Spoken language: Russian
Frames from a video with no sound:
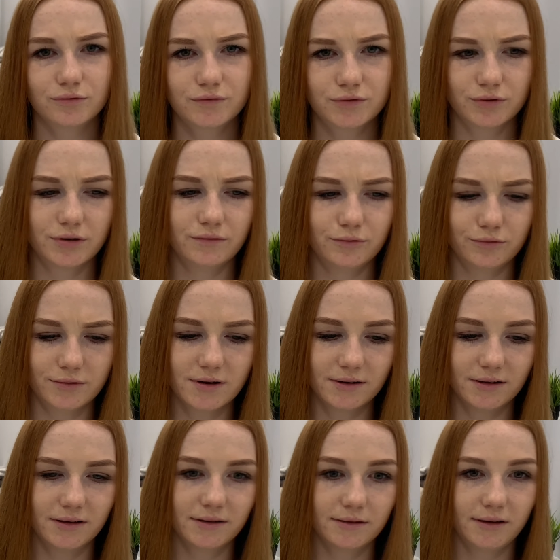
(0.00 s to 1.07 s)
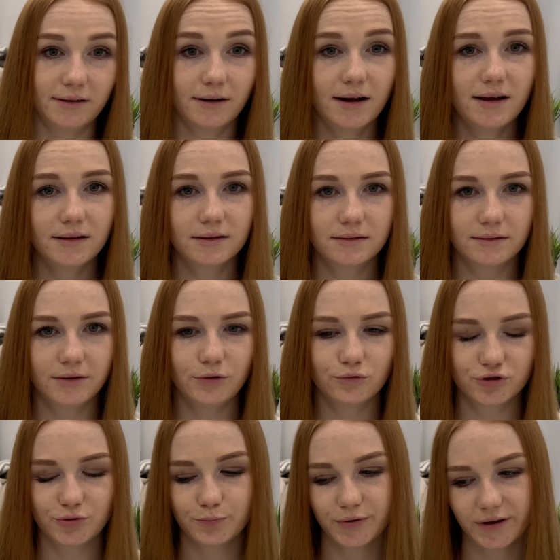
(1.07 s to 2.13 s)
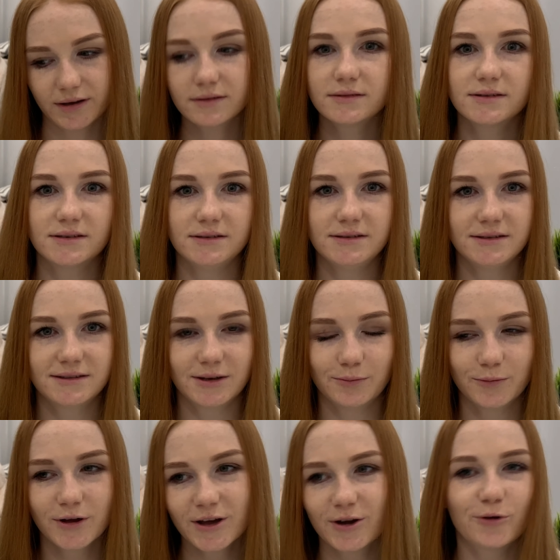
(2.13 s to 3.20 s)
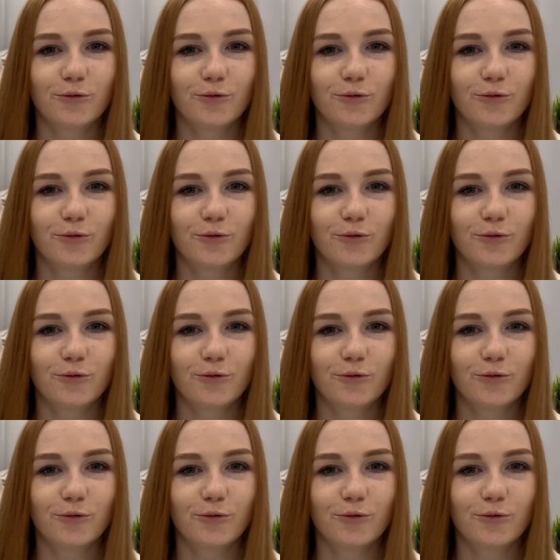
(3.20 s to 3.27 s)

ну, все равно, когда она играет, не очень приятно сидеть там